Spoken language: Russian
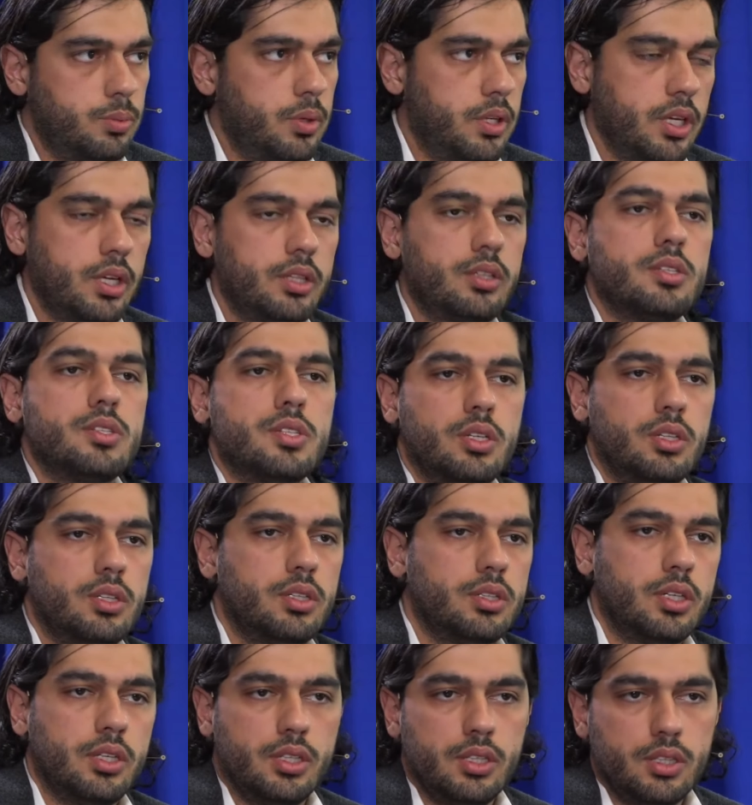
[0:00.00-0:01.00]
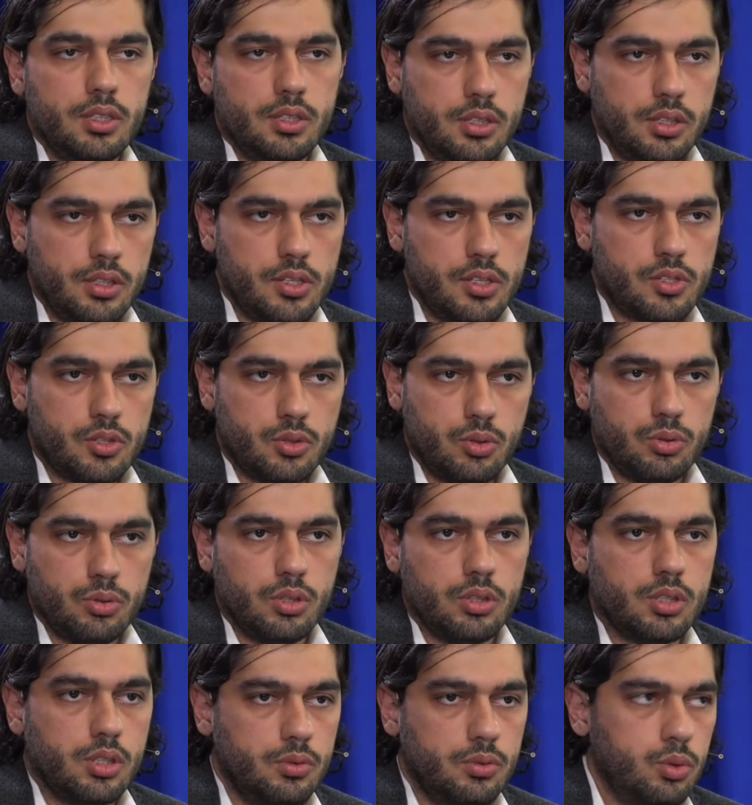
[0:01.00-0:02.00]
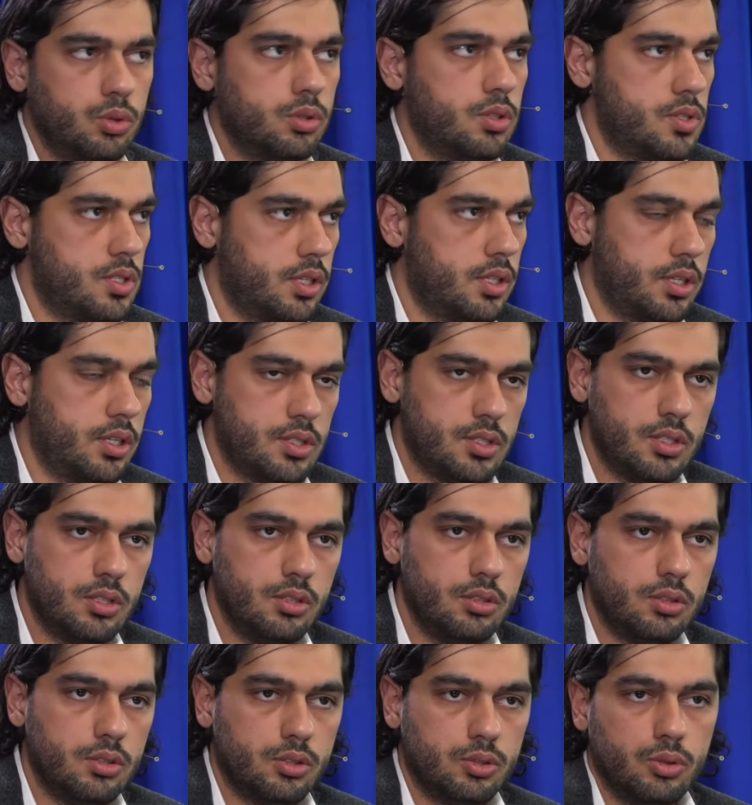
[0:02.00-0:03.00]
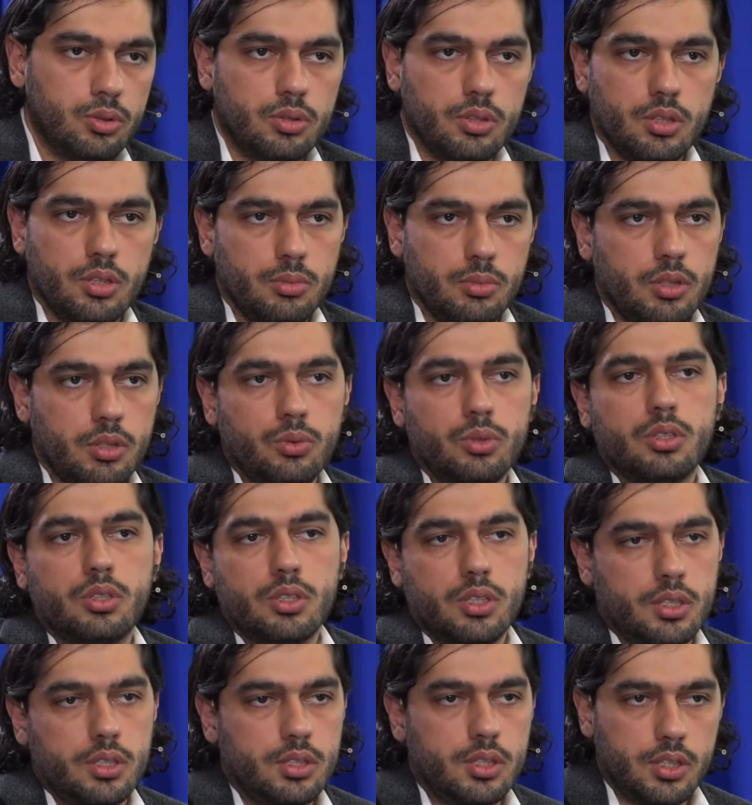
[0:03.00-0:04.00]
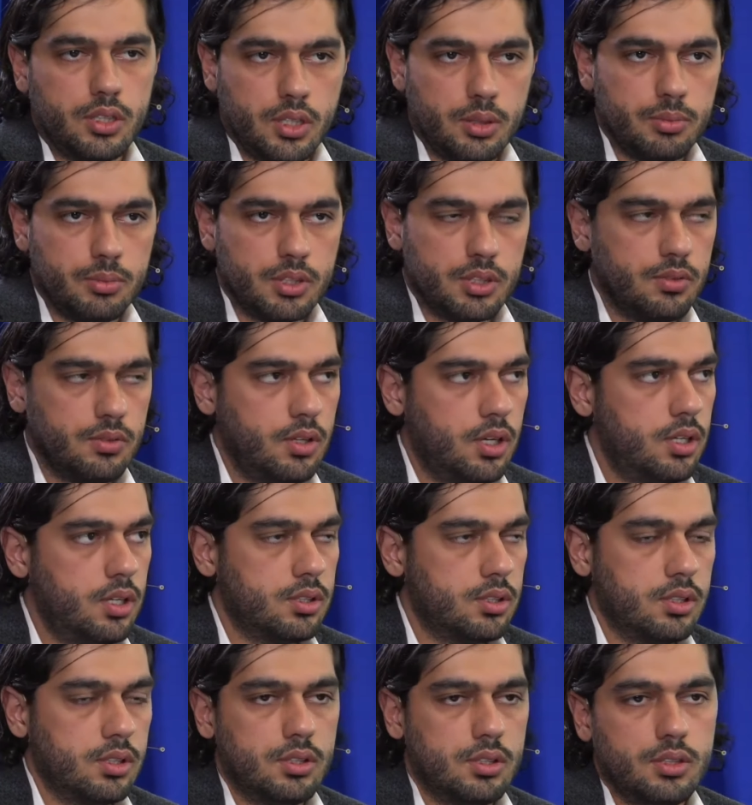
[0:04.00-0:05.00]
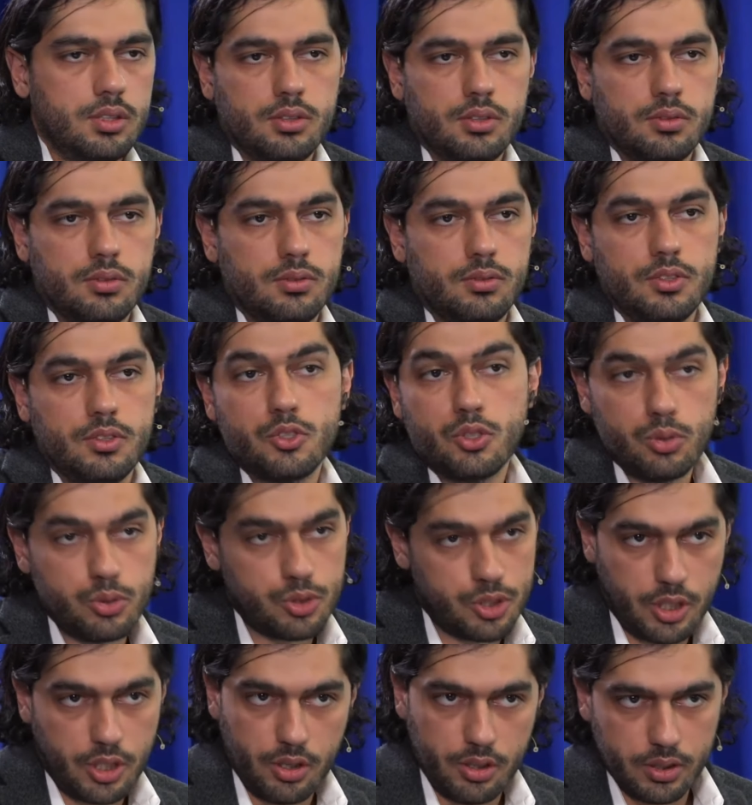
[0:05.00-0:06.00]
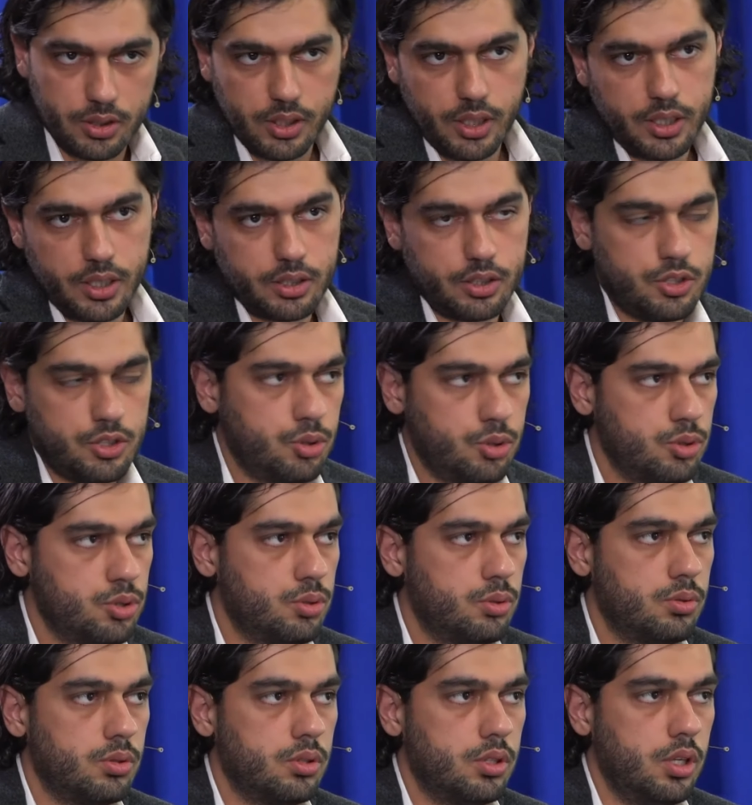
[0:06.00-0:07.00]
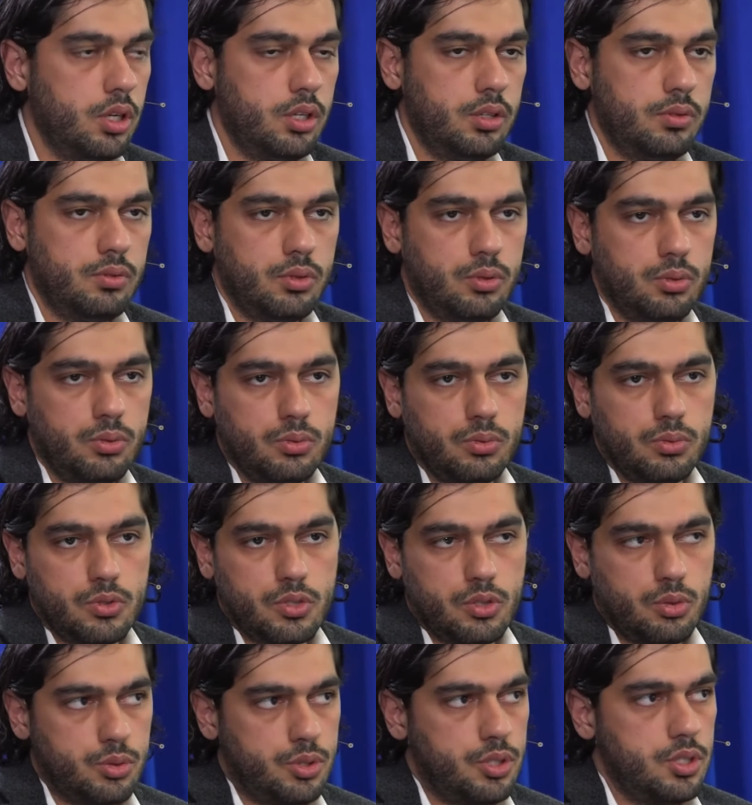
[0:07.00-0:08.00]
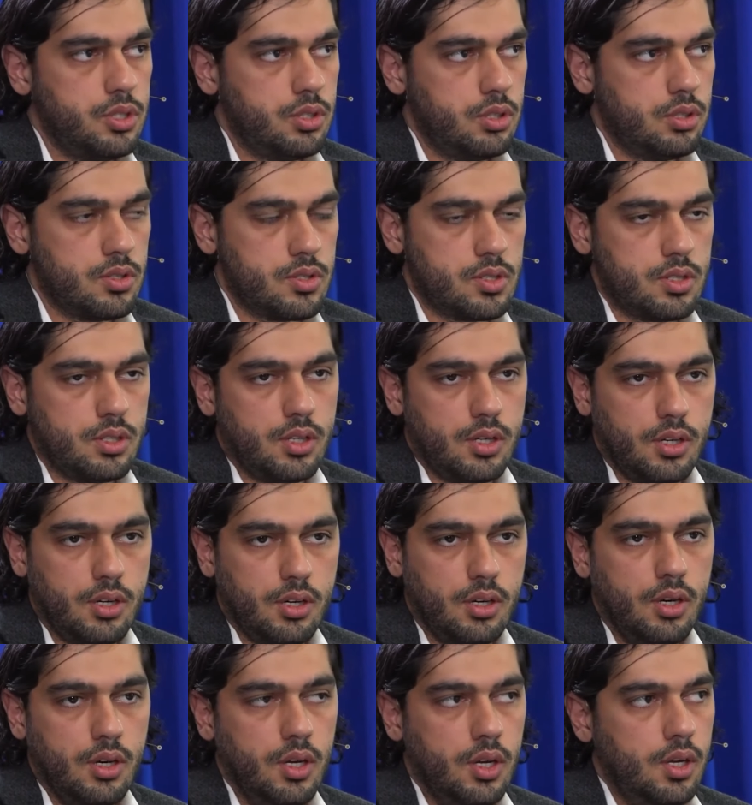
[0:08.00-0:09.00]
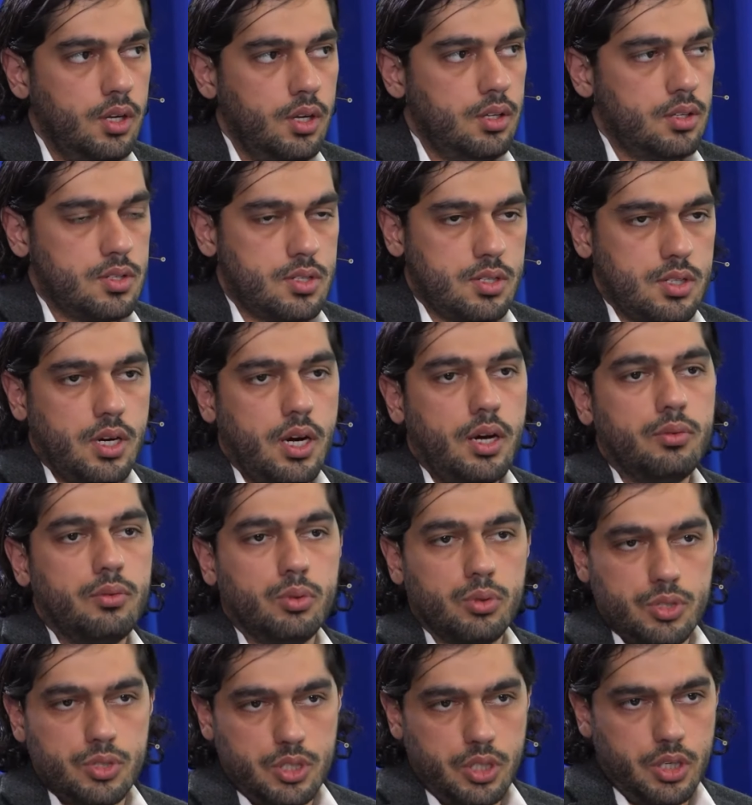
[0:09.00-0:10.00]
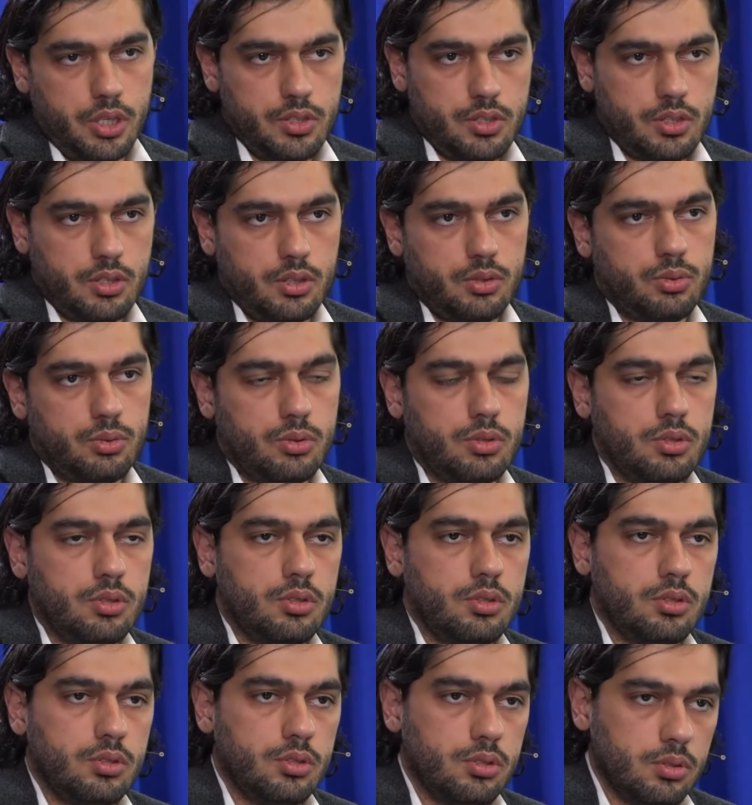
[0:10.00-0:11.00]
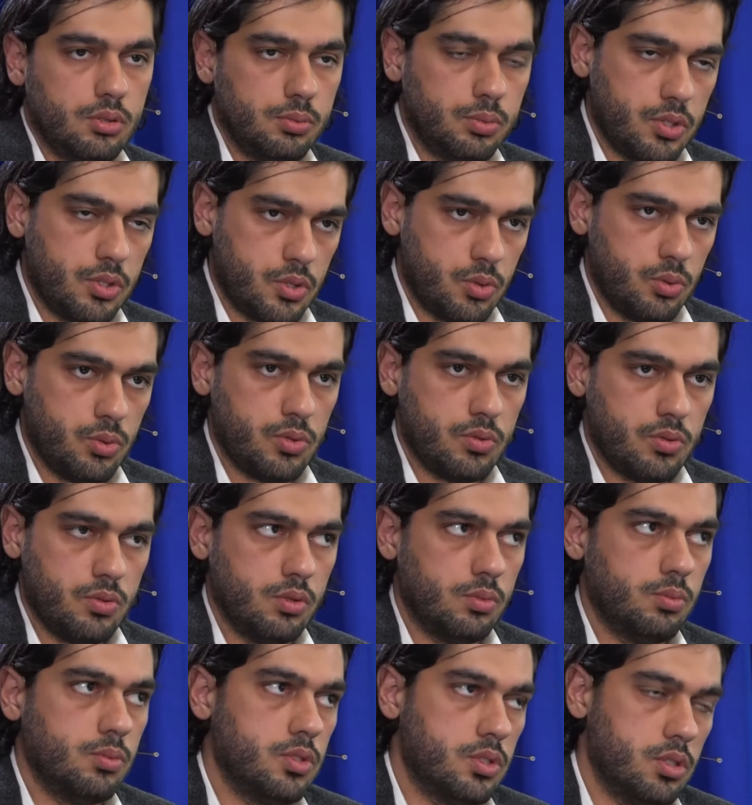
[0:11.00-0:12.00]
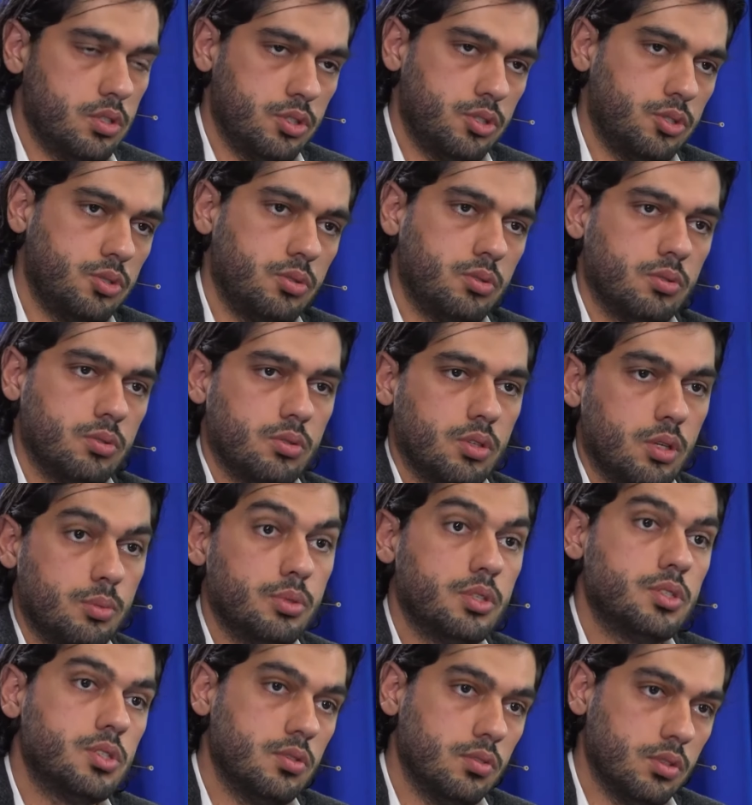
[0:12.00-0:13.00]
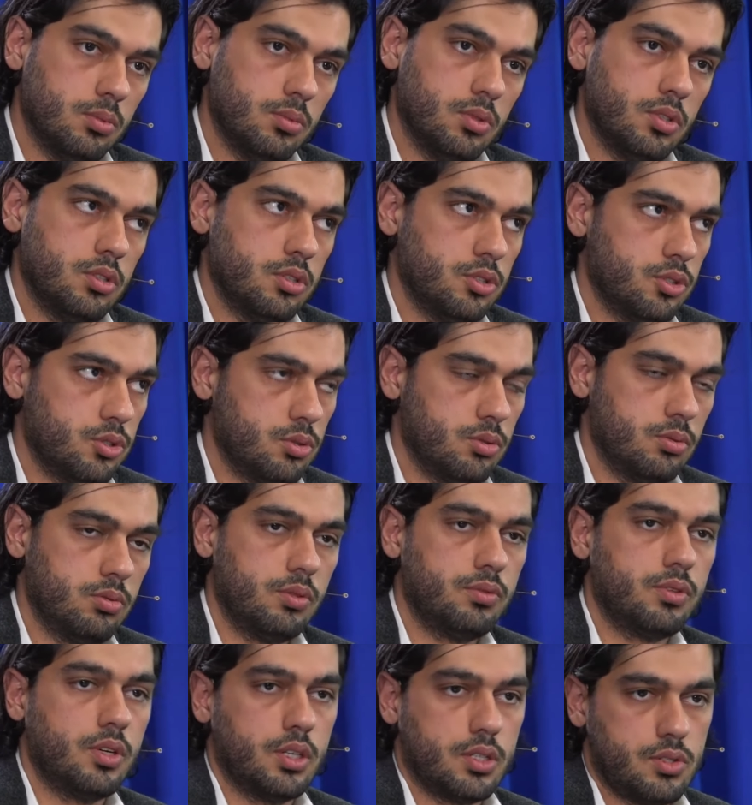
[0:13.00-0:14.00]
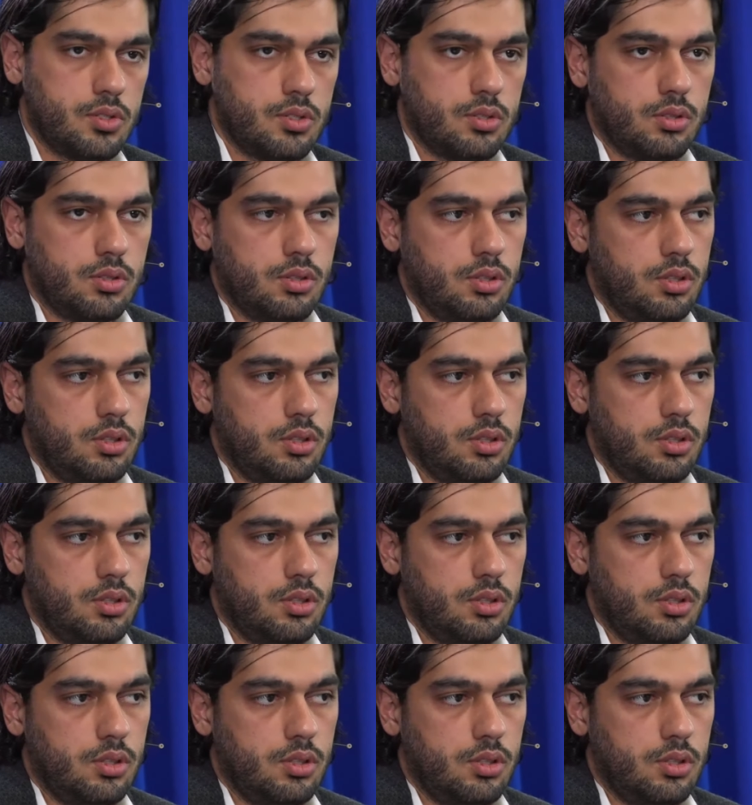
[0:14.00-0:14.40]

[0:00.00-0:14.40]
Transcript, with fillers: понятное дело, какие-то есть, кто-то от кого-то заходил, кто-то там кого-то как-то рекомендовал, какие-то, не исключая олигарх, еще что-то. Я говорю исключительно за здравую часть, которая присутствует мыслящую, объективно мыслящую во фракции.